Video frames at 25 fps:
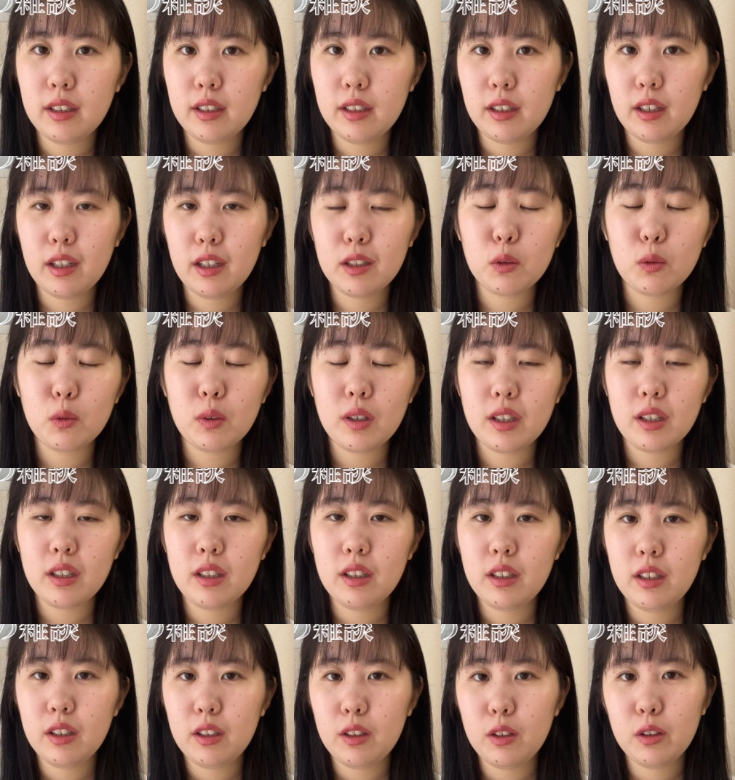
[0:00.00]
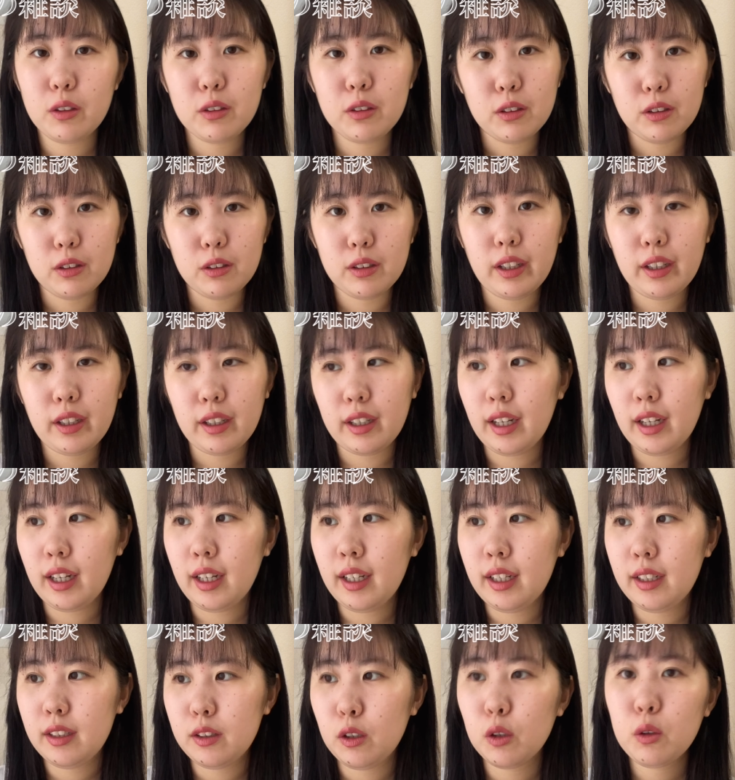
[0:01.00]
あとはよくなん
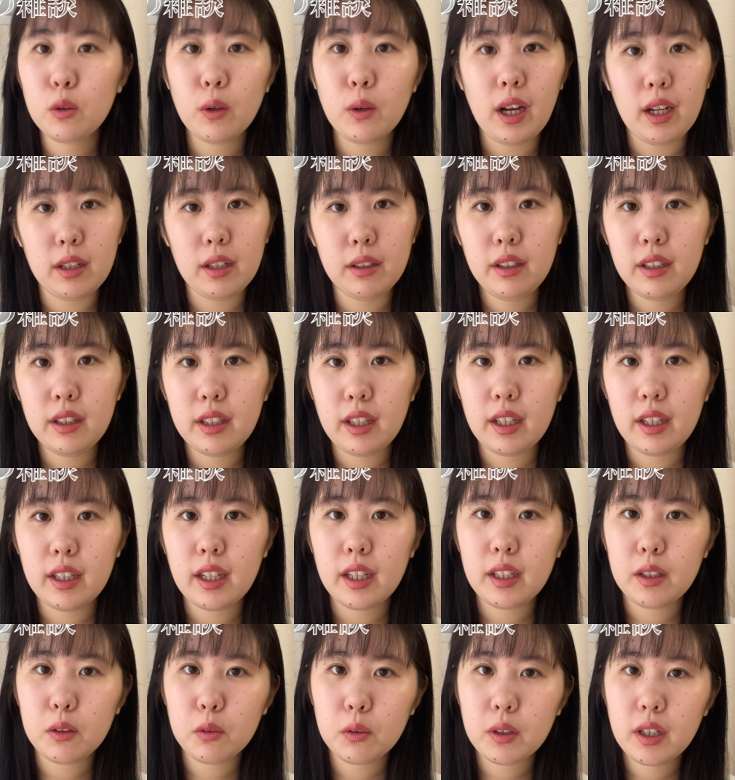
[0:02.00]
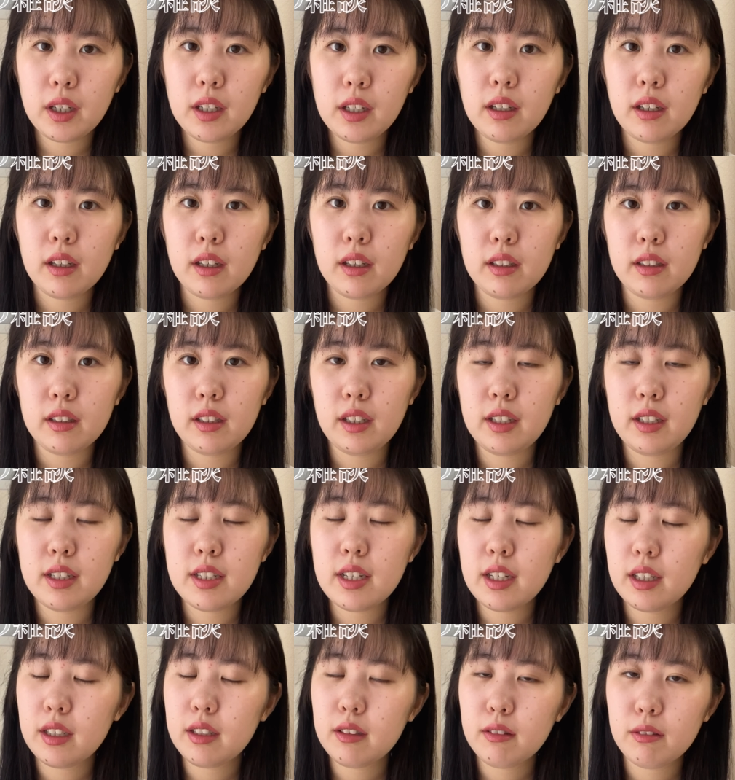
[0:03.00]
か外歩いていたりとか電
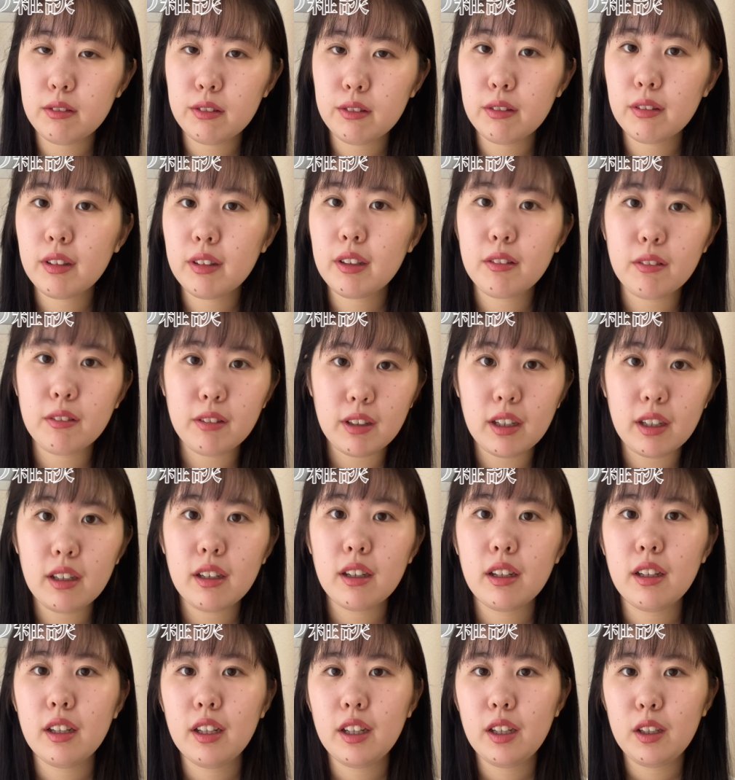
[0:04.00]
車に乗る時とか